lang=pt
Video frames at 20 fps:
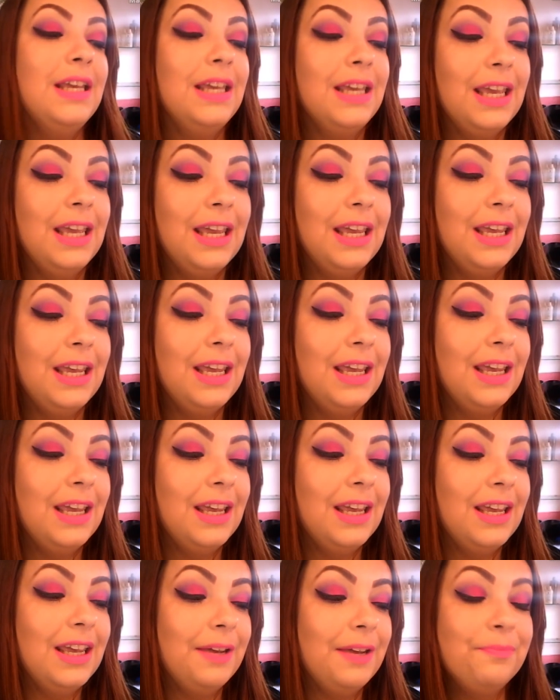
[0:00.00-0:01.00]

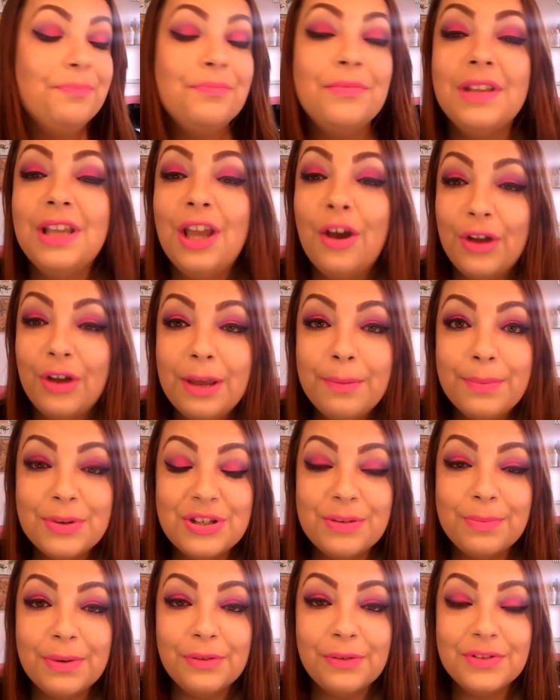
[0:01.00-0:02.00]
E eu ia
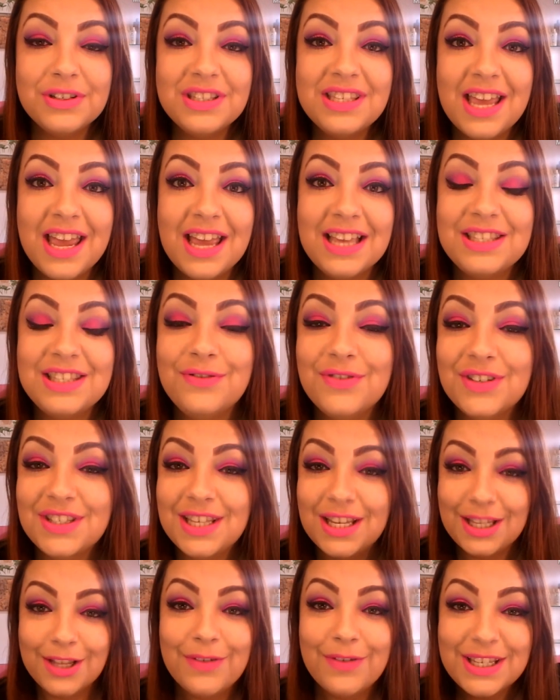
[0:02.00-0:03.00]
pedir pra você, se
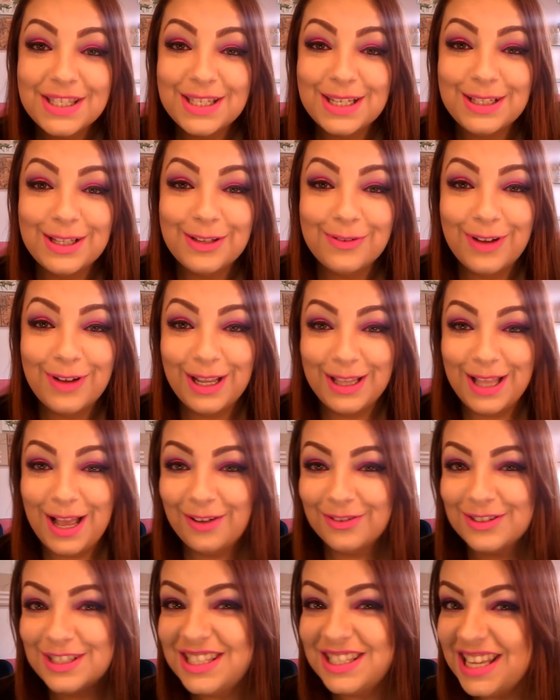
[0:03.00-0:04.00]
você não é inscrito no
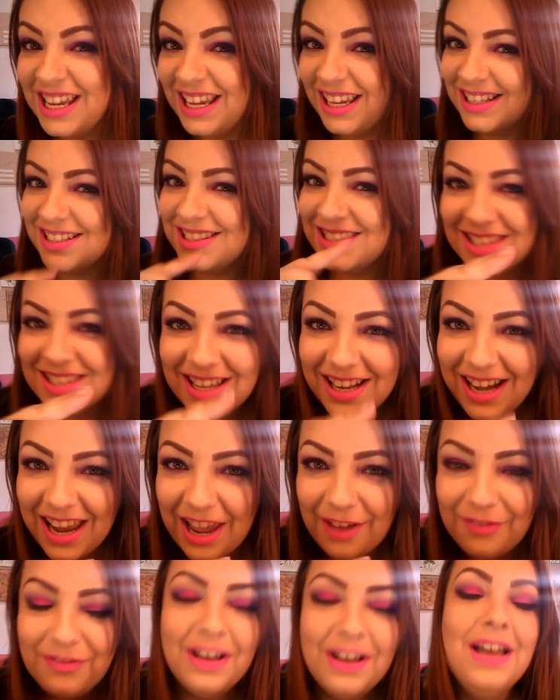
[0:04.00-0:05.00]
canal, se
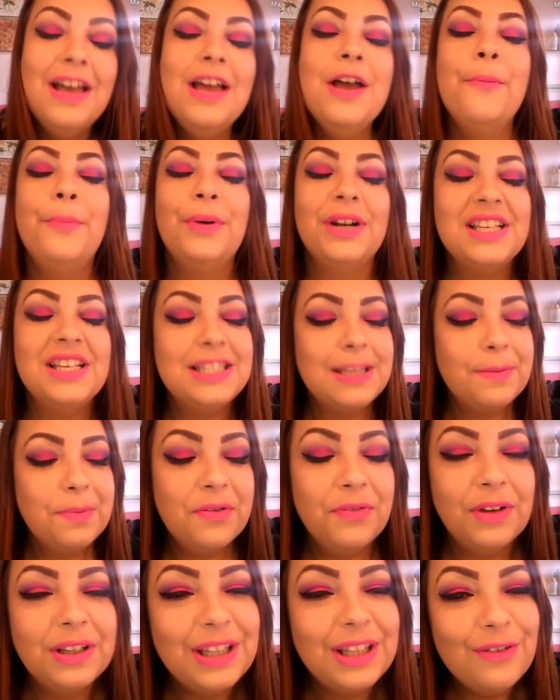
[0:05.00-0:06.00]
inscreva, porque
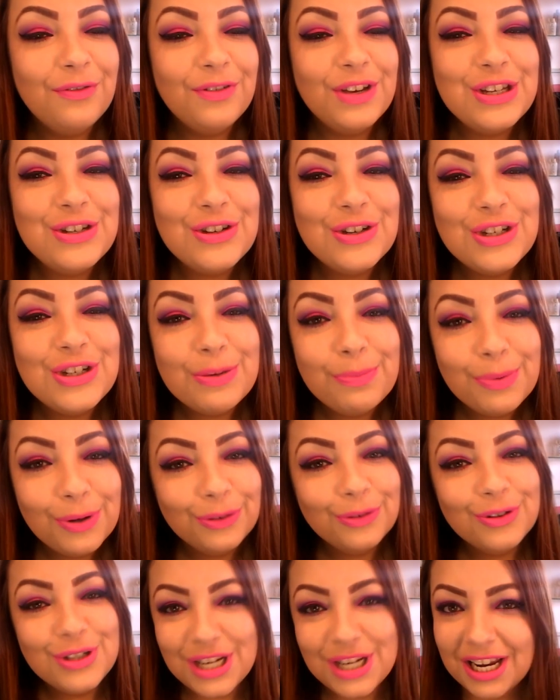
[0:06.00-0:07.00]
sempre vai ter vídeos de
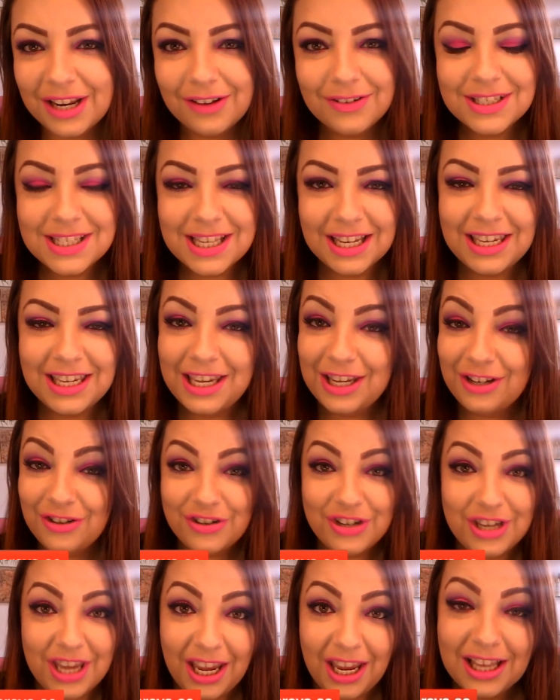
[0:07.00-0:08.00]
produtinhos aqui,
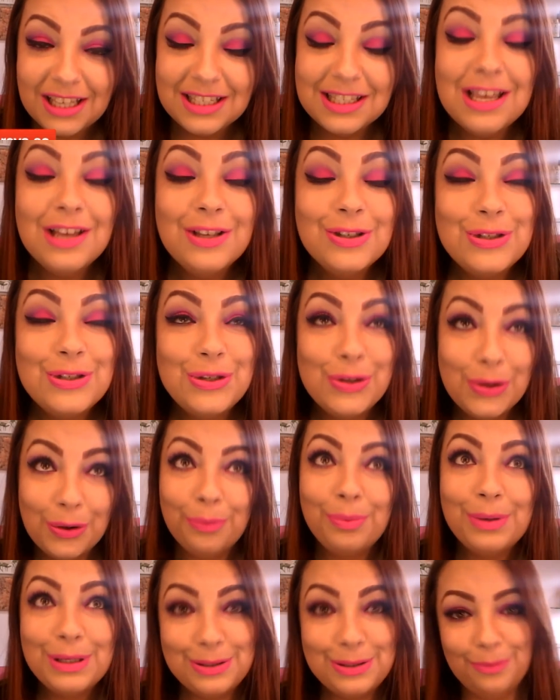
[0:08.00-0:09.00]
dicas
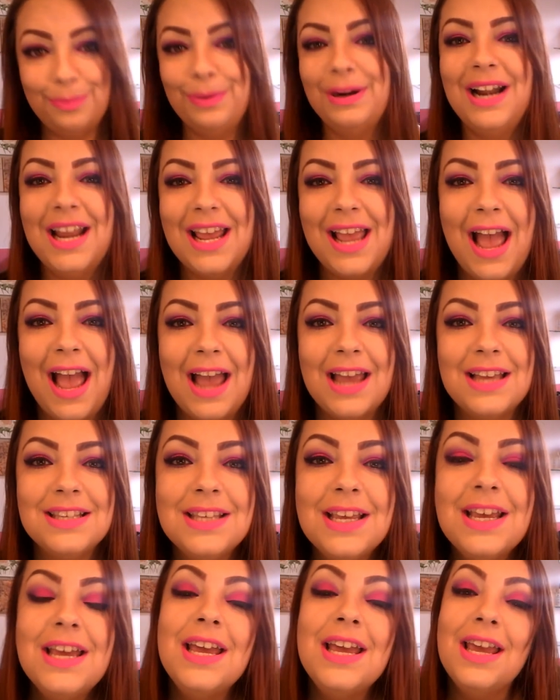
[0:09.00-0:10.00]
super, super legais.